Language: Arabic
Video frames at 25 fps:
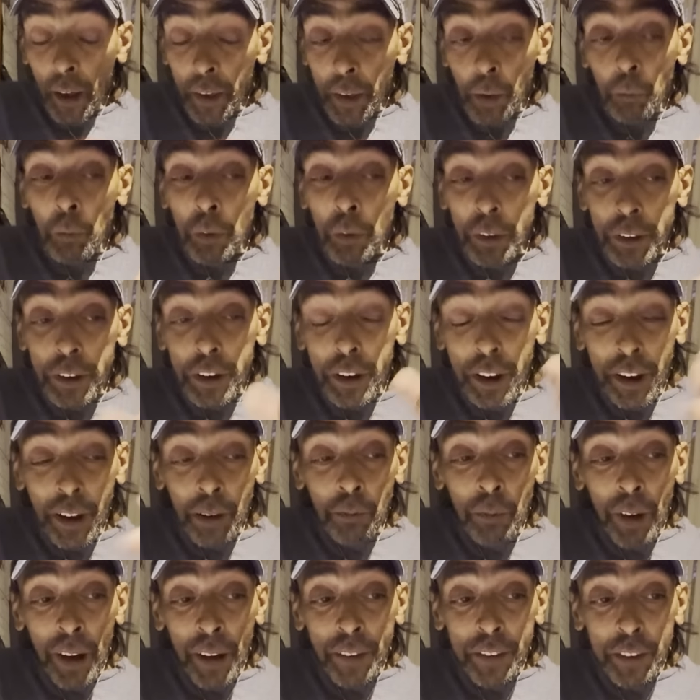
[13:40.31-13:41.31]
دا موتي كي
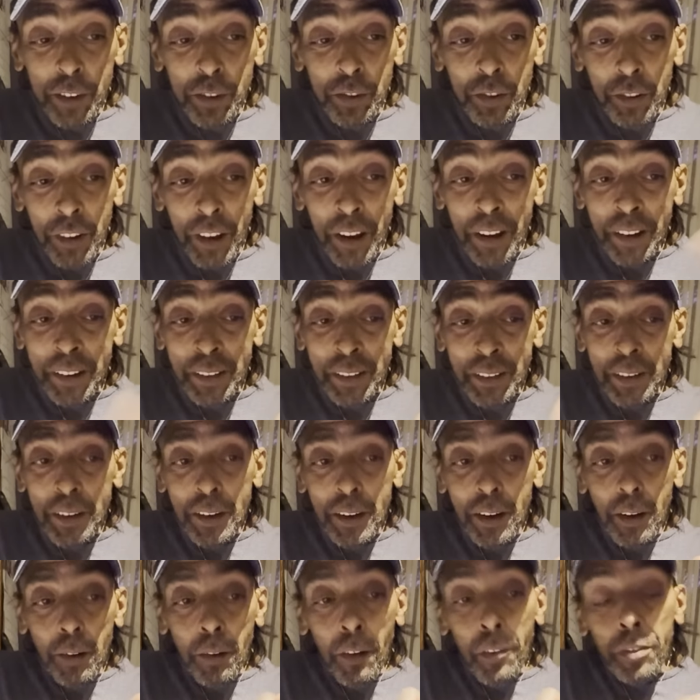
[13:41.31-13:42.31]
ما تكتونا
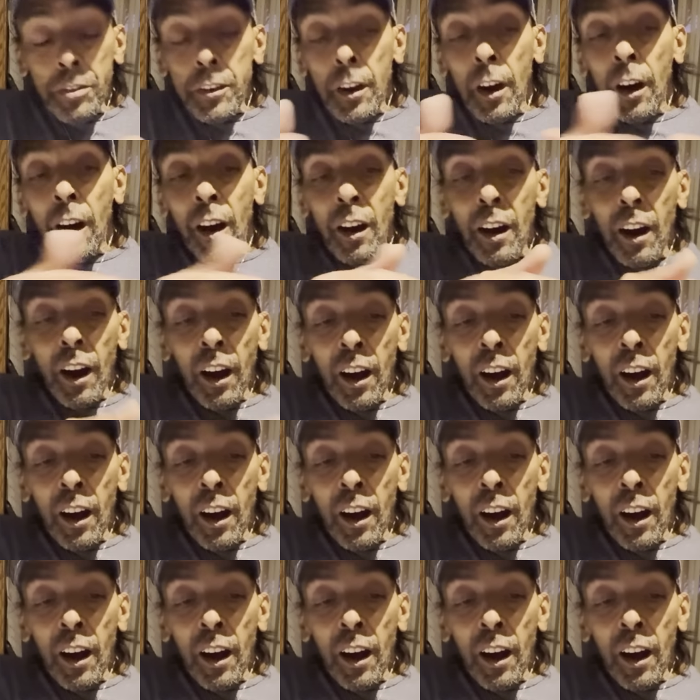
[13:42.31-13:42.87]
وانت